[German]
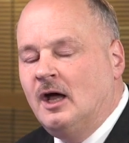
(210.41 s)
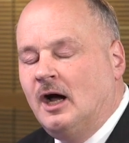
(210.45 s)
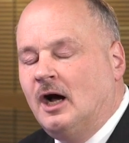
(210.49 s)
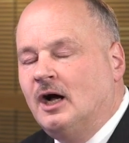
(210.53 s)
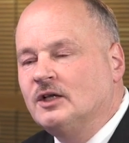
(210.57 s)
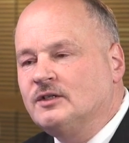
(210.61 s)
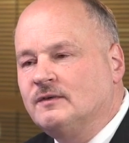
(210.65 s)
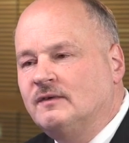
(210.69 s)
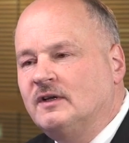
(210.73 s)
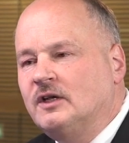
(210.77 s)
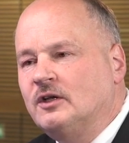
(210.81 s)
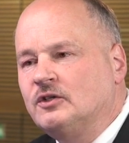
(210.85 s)

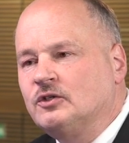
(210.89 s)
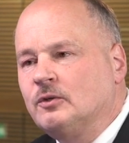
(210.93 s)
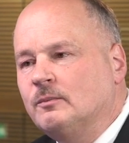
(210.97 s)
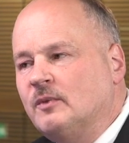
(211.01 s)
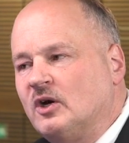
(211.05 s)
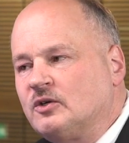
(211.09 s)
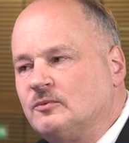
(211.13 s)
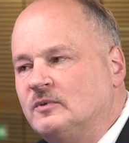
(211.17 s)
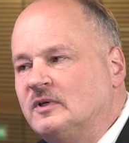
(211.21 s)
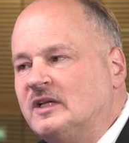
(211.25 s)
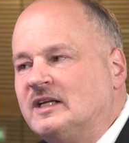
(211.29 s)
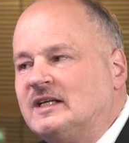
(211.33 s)
Also wenn ich zum
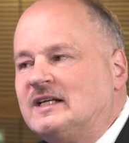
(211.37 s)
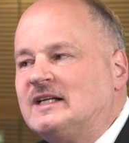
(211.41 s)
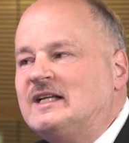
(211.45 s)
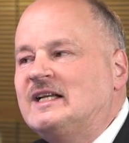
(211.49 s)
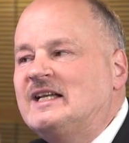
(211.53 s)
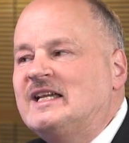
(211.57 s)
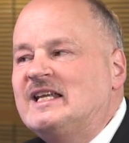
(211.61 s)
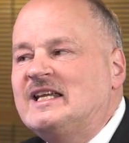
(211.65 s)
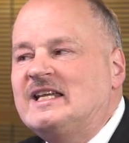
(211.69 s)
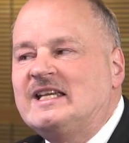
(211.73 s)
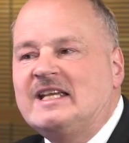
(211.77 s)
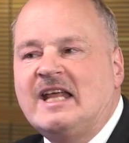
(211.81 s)
Beispiel
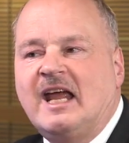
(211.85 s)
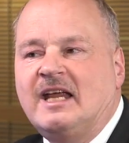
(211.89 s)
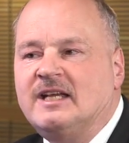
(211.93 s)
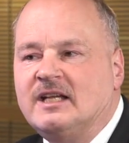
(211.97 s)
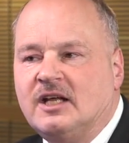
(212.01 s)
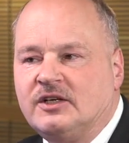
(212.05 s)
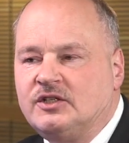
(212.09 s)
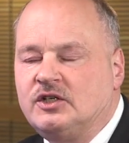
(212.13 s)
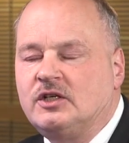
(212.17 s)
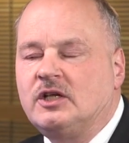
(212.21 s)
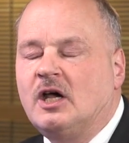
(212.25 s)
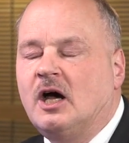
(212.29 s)
Clean
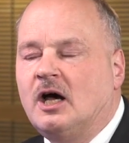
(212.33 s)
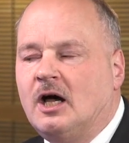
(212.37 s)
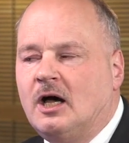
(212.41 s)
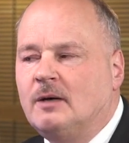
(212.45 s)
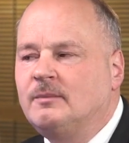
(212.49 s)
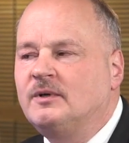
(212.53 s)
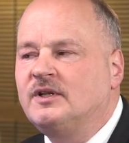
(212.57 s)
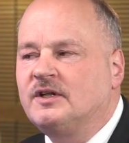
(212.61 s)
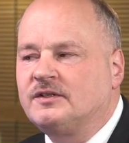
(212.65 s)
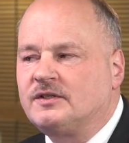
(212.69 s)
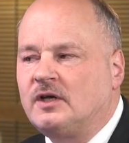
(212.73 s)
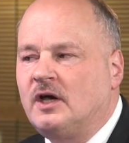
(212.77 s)
Energy
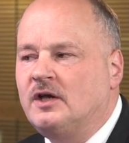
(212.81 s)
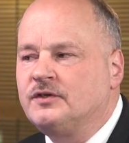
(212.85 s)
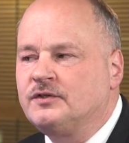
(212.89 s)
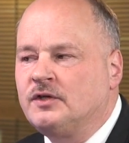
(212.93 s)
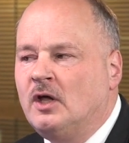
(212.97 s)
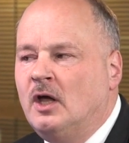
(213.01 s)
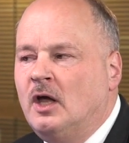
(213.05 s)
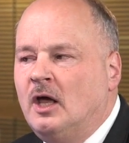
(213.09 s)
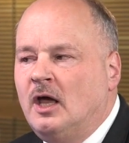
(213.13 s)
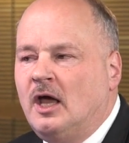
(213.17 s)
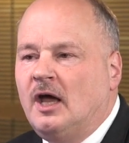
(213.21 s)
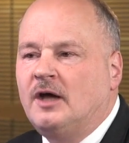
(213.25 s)
habe, das heißt
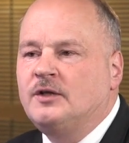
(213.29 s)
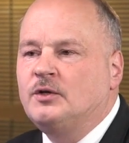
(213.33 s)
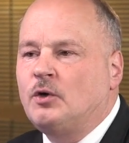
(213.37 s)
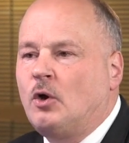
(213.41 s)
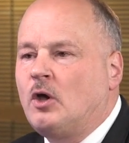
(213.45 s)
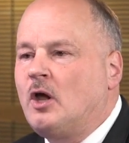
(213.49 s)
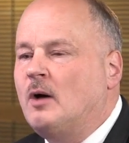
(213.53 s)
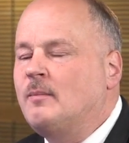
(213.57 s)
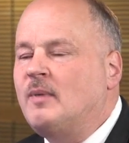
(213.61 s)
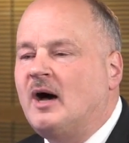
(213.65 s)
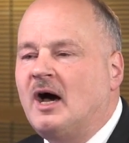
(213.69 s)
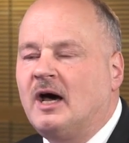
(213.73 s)

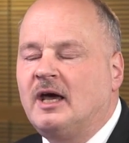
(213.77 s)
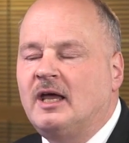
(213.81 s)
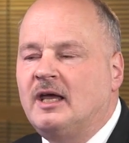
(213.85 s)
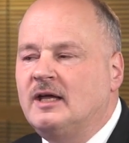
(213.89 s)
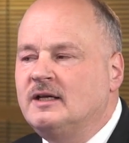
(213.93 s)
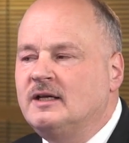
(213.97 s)
erneuerbare